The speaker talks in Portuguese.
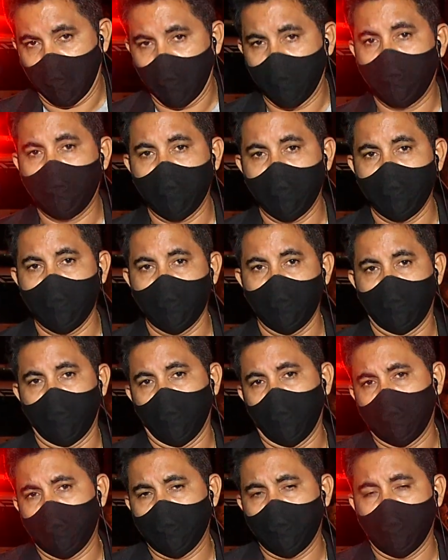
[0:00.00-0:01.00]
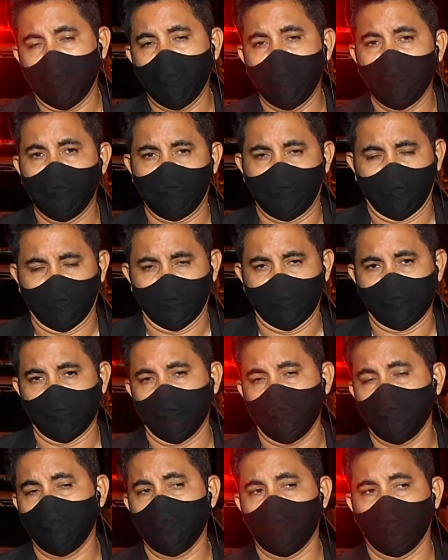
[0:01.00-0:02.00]
EPI, que é o equipamento de
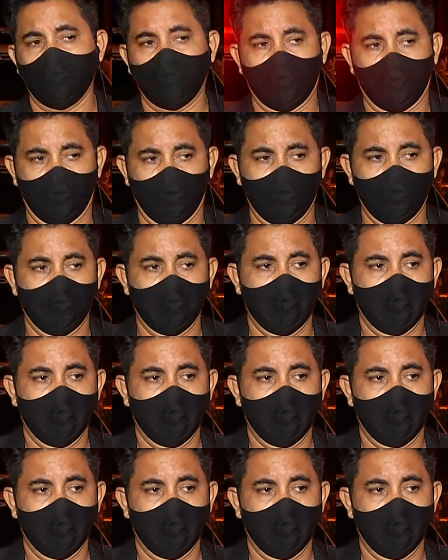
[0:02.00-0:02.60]
proteção individual,